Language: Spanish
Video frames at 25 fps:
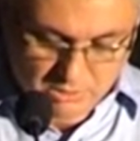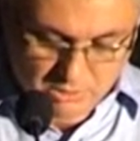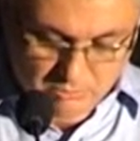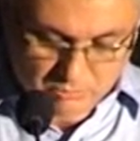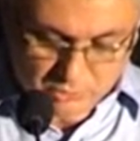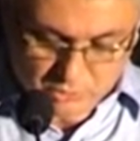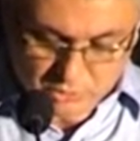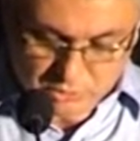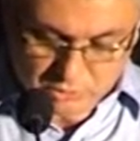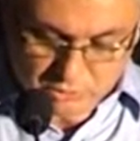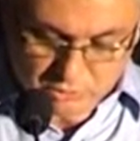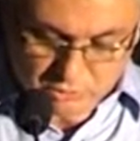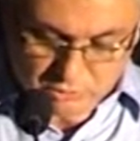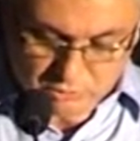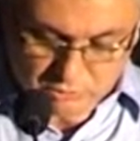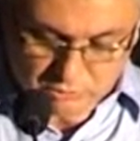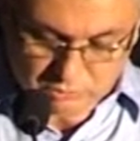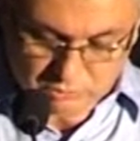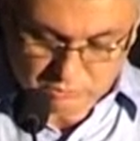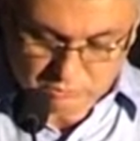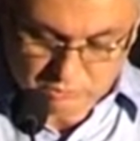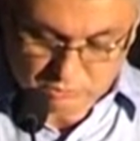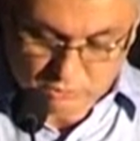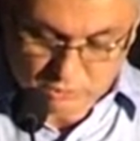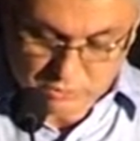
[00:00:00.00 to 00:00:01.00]
Por
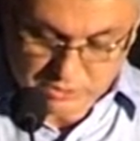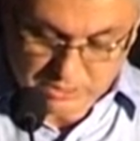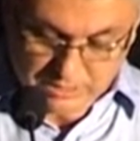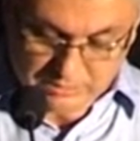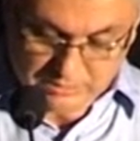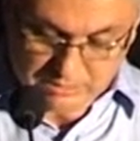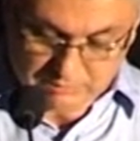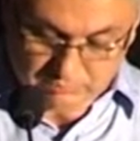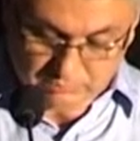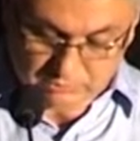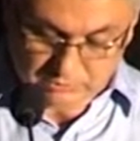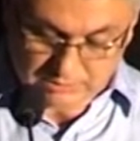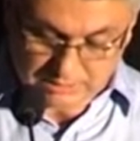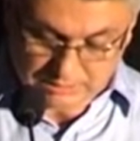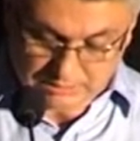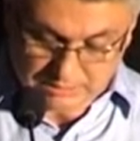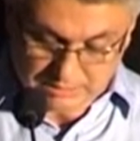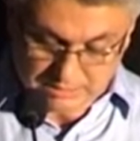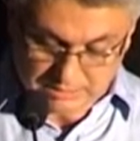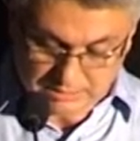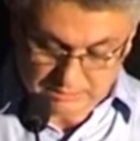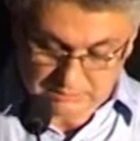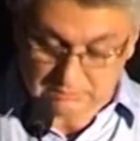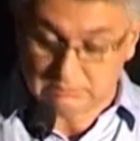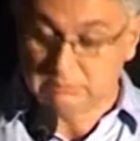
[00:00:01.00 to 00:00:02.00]
eso hoy estamos
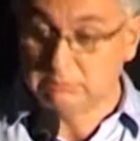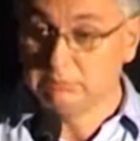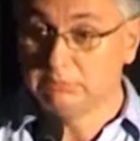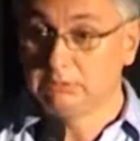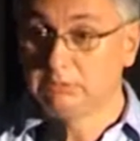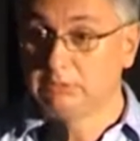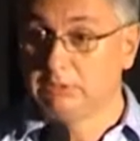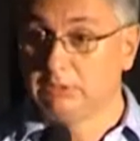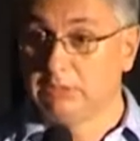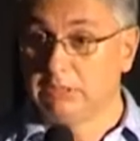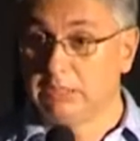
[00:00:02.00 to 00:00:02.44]
acá